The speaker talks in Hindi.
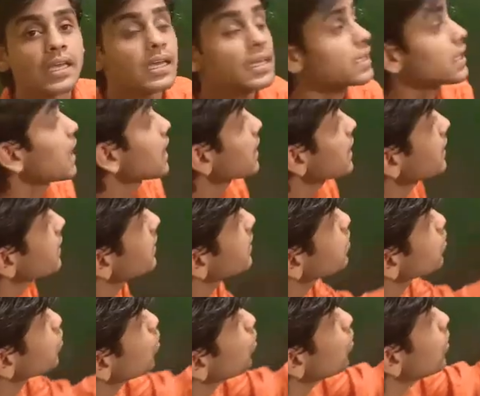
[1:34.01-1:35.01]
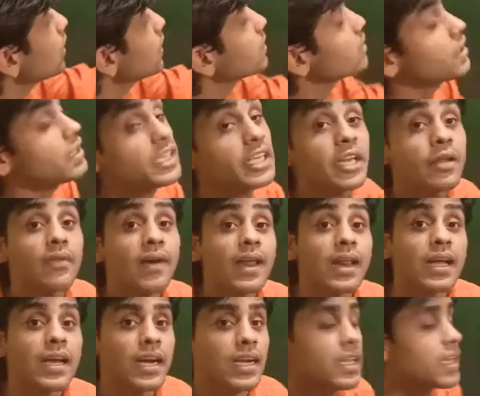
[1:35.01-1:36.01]
क्या करेंगे इसको तीन बार
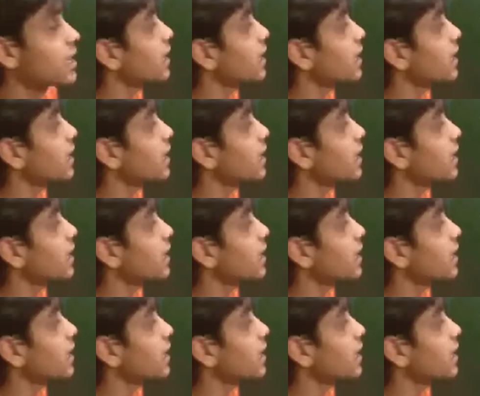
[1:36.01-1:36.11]
कट